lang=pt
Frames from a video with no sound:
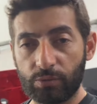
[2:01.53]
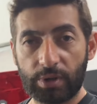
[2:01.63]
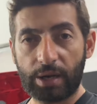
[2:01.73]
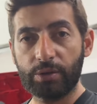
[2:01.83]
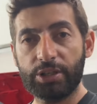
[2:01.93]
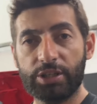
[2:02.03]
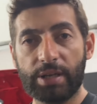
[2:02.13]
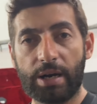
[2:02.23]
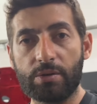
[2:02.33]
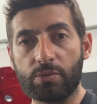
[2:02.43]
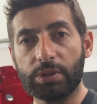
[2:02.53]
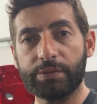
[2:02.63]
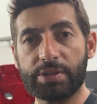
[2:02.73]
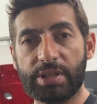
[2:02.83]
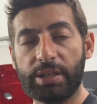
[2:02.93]
num carro original, quando
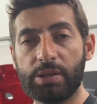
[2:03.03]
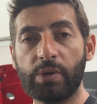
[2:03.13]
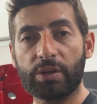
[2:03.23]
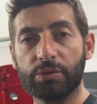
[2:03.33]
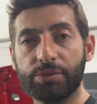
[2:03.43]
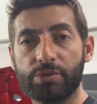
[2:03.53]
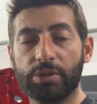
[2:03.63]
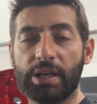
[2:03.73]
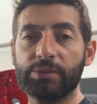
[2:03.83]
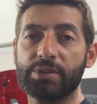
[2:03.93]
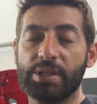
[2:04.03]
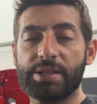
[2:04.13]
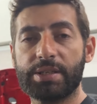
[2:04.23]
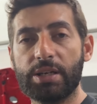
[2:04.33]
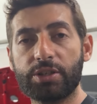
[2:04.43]
você liga o ar-condicionado, você
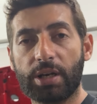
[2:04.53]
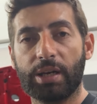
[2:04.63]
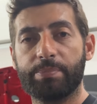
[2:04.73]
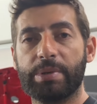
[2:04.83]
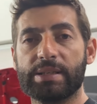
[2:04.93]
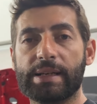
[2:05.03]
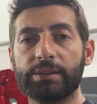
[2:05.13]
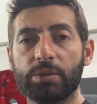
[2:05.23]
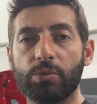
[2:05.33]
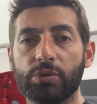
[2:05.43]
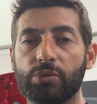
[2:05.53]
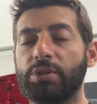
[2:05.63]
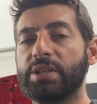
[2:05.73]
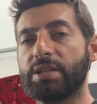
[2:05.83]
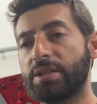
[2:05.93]
sente aquela pesada do
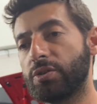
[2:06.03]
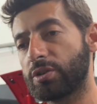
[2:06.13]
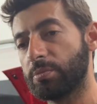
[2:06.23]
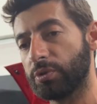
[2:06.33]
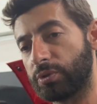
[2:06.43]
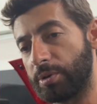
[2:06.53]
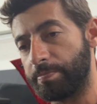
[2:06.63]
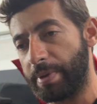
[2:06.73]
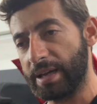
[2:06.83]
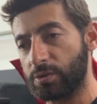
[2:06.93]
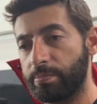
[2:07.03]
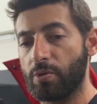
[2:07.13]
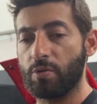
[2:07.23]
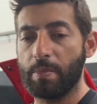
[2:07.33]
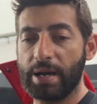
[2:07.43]
motor, né? Você sente que o motor pesa um
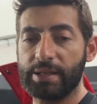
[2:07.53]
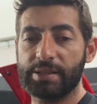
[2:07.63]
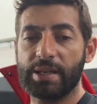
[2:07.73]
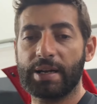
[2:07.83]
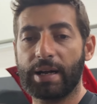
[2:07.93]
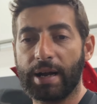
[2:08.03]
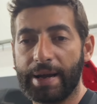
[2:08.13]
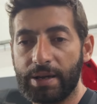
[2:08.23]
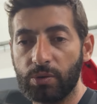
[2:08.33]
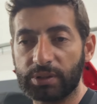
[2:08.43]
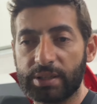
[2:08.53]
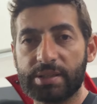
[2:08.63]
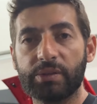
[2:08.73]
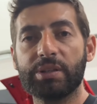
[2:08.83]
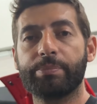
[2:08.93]
pouco mais, né? Cai a
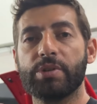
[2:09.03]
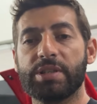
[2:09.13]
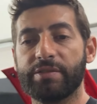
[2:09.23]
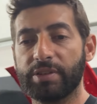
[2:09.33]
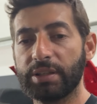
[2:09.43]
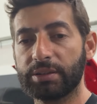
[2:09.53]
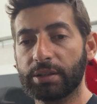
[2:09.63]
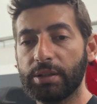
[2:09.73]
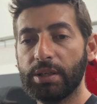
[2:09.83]
rotação e depois levanta.